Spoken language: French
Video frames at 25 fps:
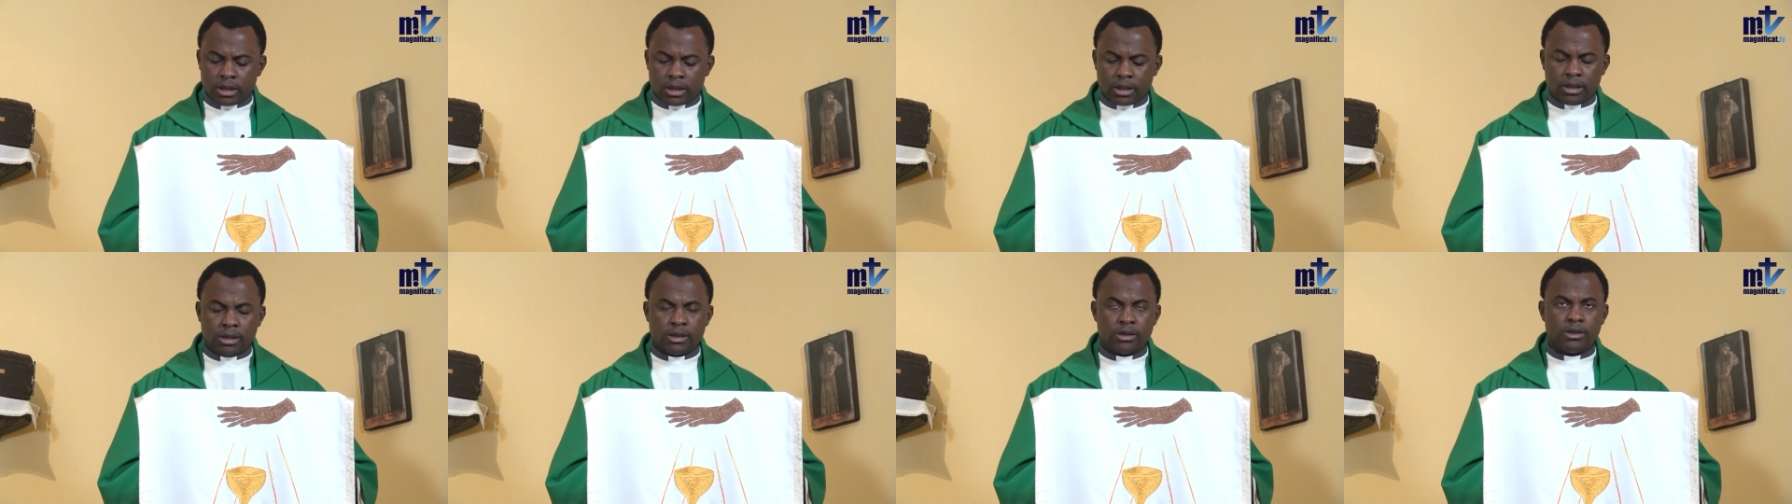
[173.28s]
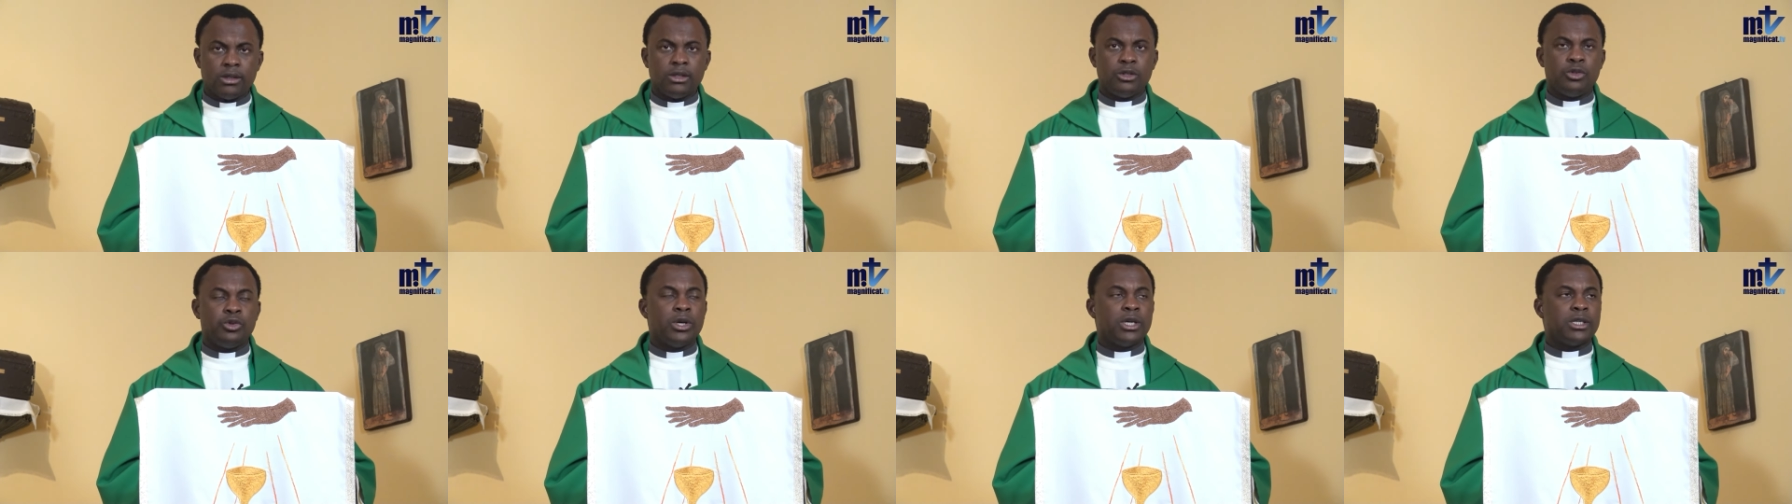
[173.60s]
si
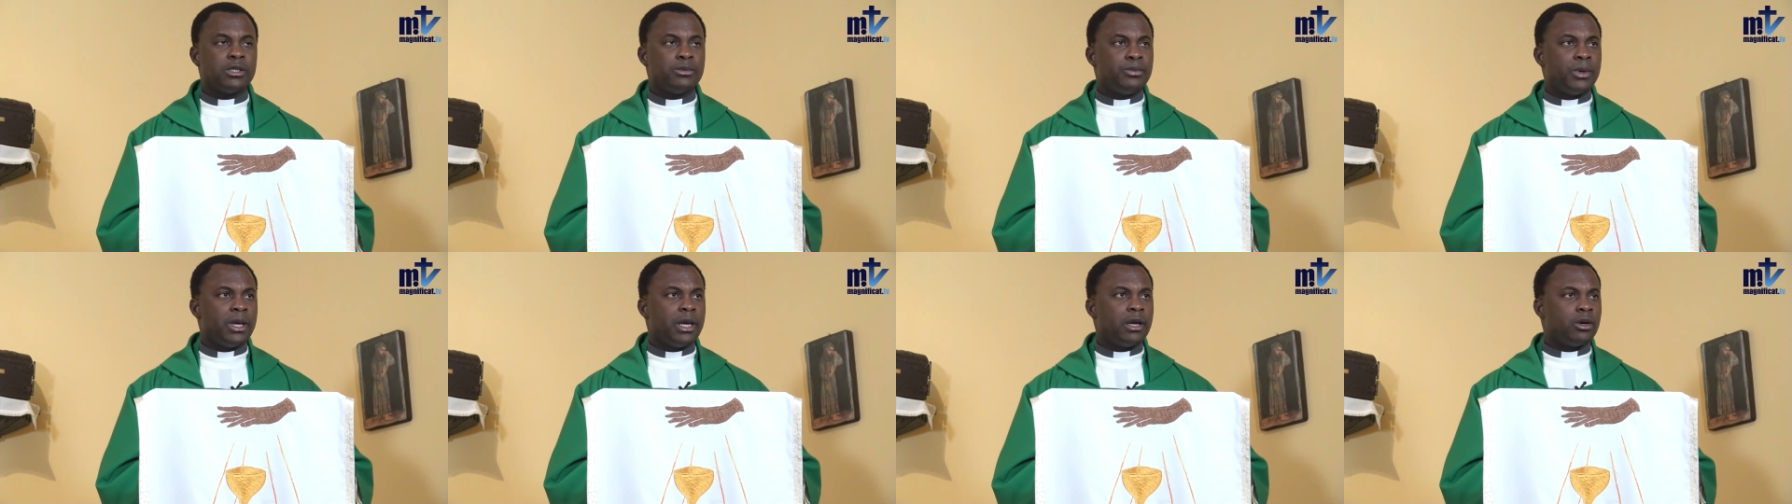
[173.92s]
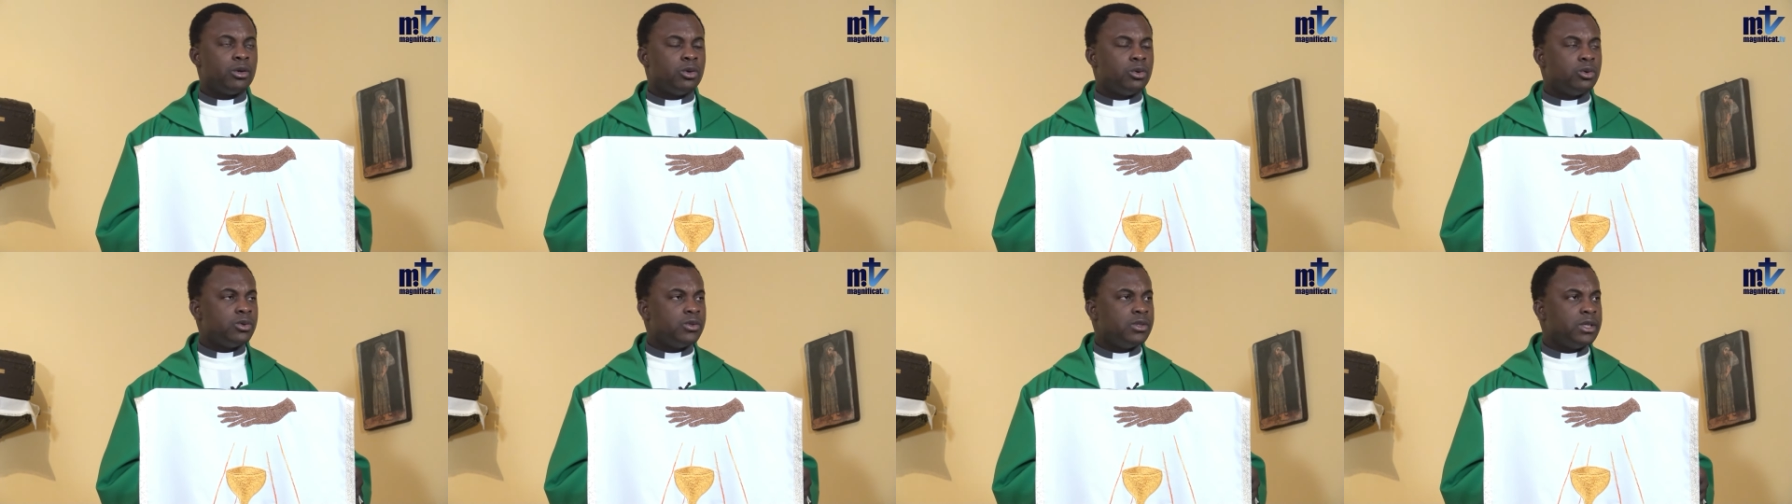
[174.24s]
tu espères
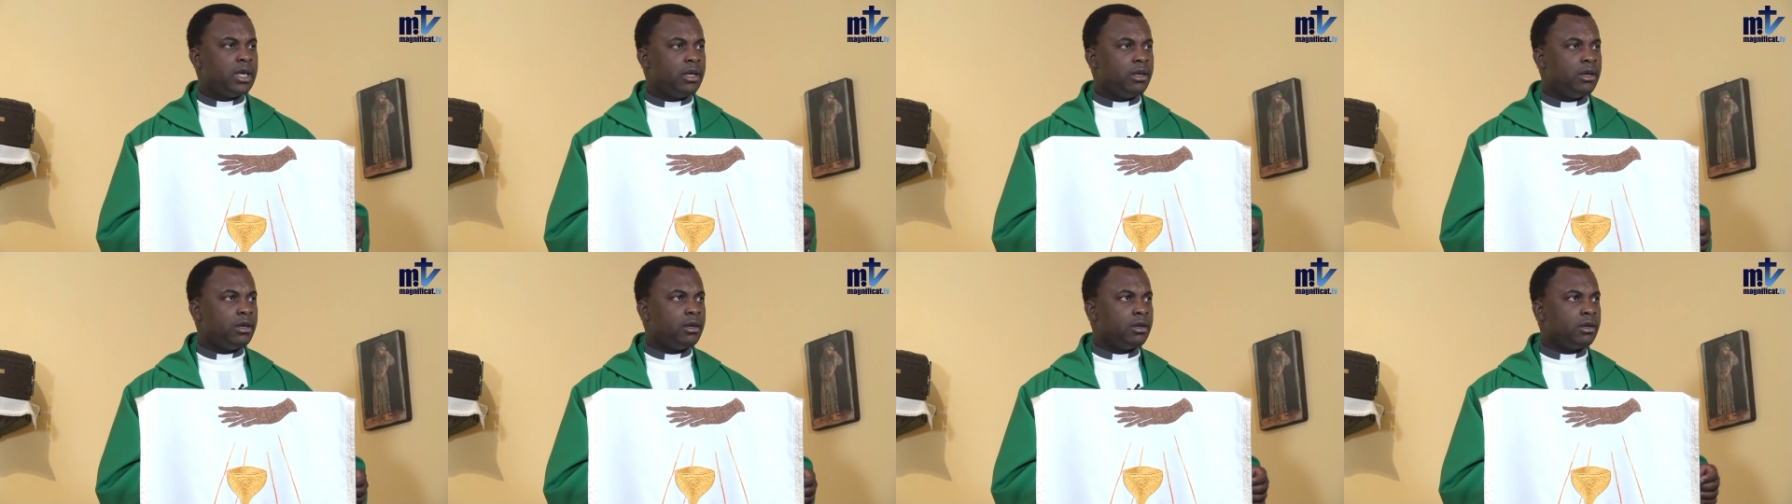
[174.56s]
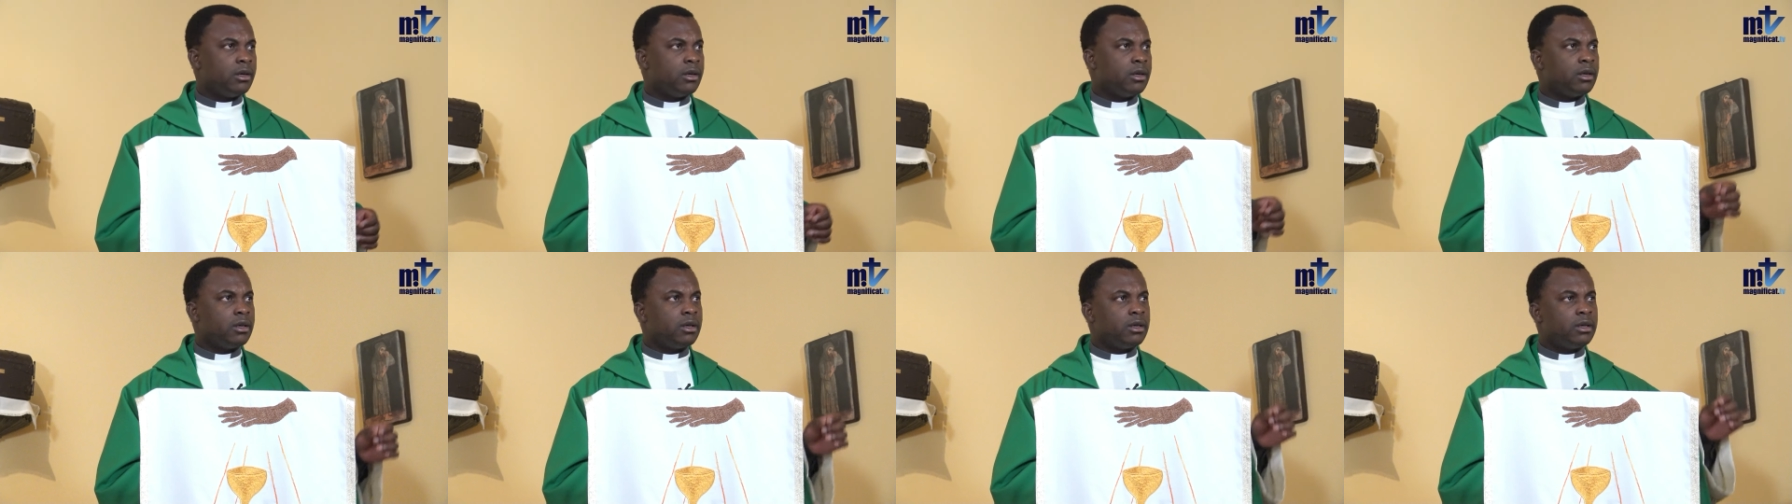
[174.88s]
le
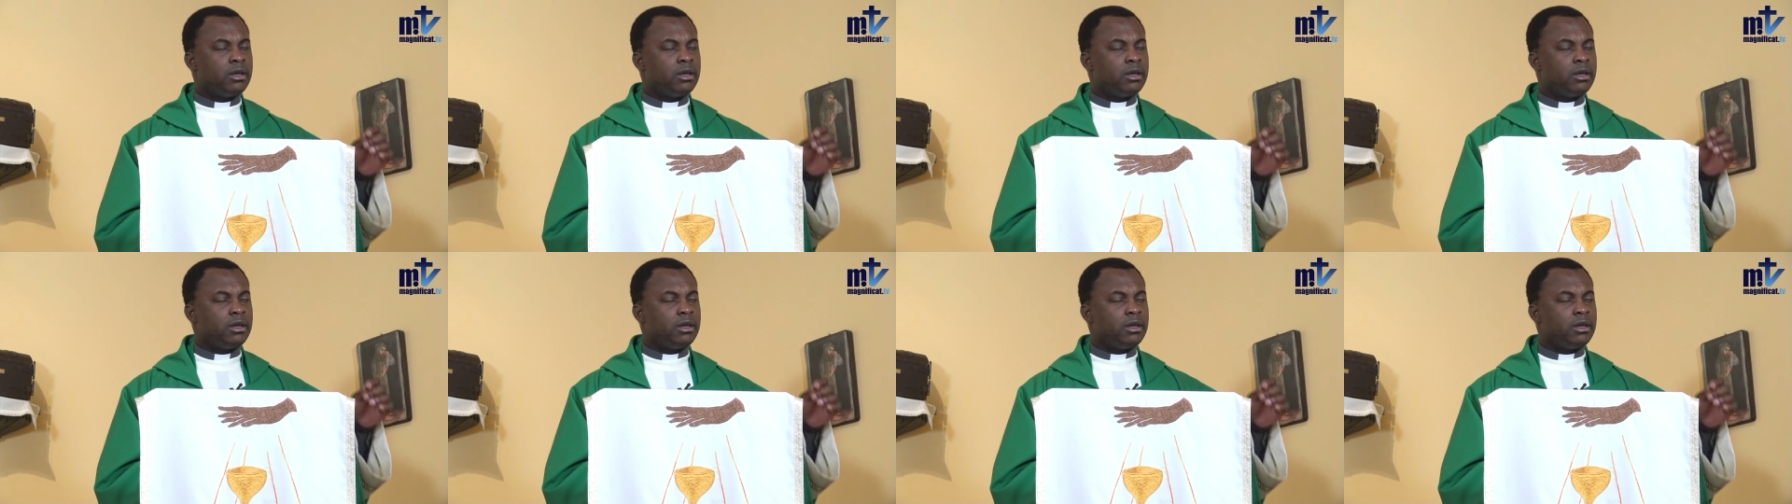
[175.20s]
Seigneur.